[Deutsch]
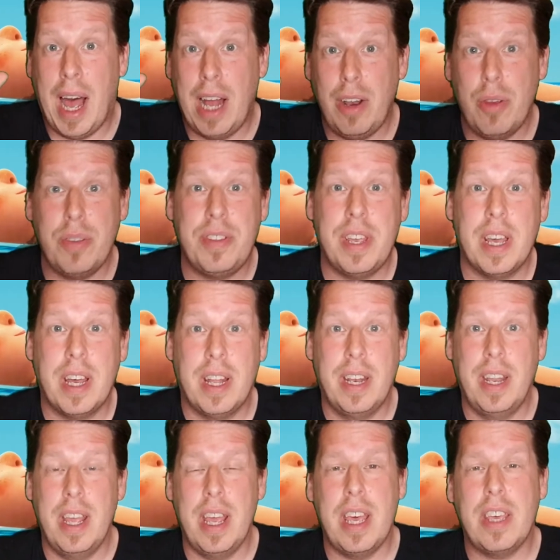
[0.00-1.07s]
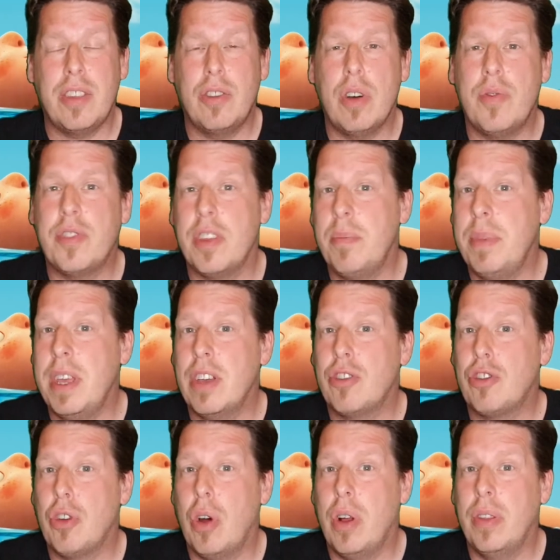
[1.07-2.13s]
Hallöchen, ich durfte mir
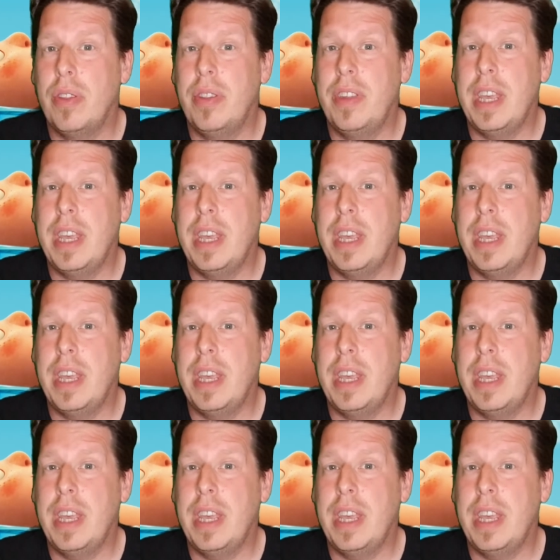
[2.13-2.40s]
schon